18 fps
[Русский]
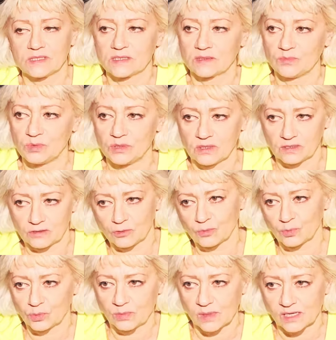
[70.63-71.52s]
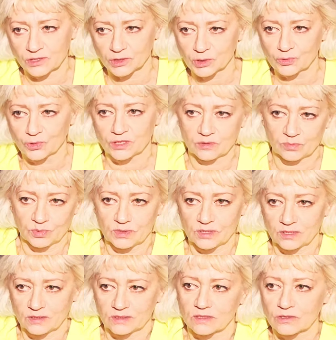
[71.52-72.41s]
Забери эту бумажку,
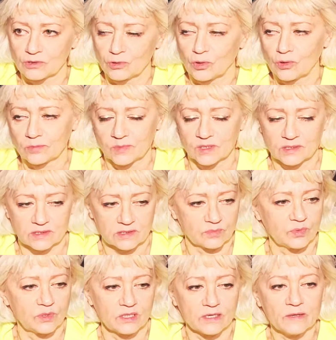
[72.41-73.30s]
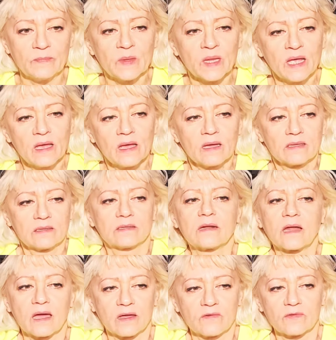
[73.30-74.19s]
забери этот номер, забери
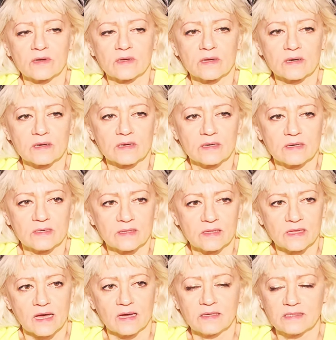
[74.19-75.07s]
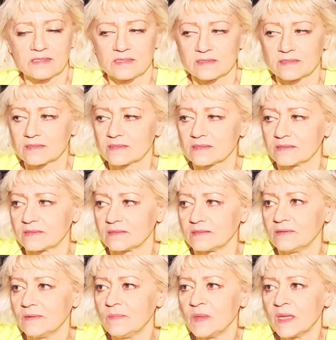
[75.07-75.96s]
драйвер э, лайсенс.
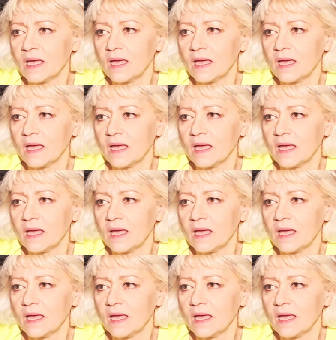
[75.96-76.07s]
Э.